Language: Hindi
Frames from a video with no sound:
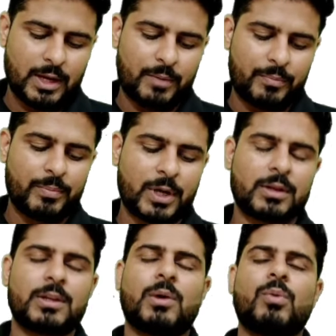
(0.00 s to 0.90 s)
अब मैं बात
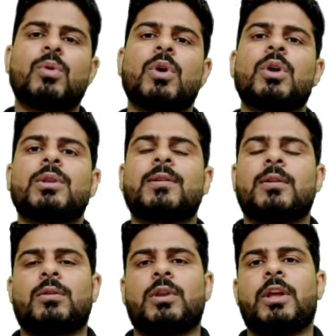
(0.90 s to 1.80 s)
करता हूँ
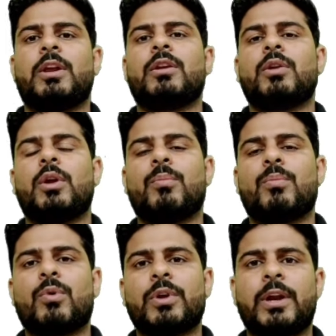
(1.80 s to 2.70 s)
तीन
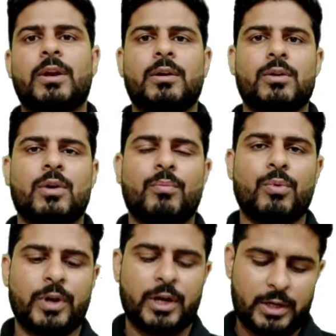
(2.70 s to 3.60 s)
इम्पोर्टेंट
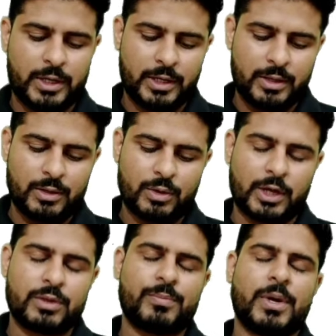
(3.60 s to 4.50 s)
कंपोनेंट की
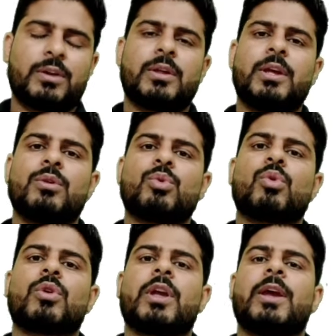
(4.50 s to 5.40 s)
एस्पेक्ट्स की जो
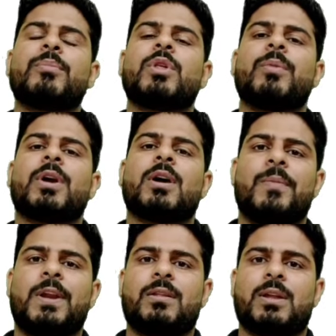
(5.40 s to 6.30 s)
के में काम
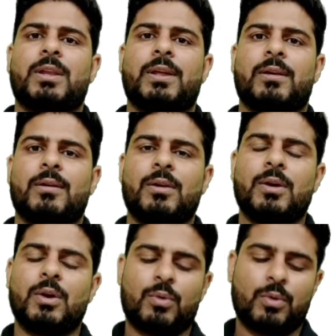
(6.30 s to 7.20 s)
में ली जाती है
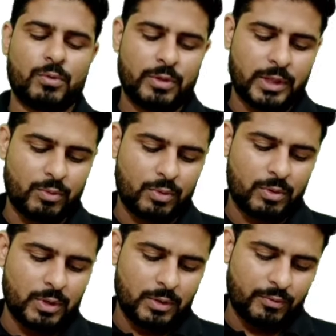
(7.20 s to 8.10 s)
कौन कौन से हैं वो
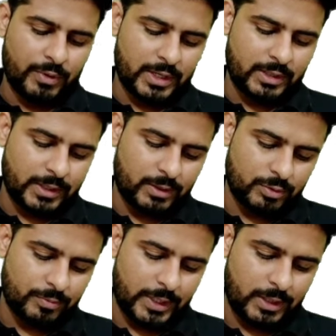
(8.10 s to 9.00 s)
फर्स्ट है
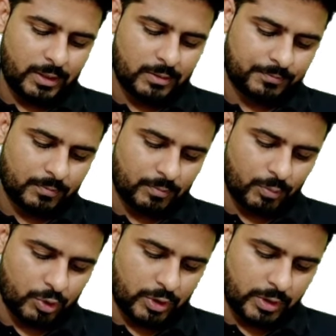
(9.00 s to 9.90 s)
उसमें
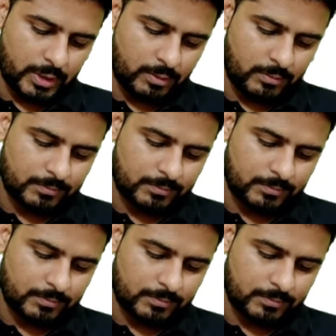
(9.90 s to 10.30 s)
पोजीशन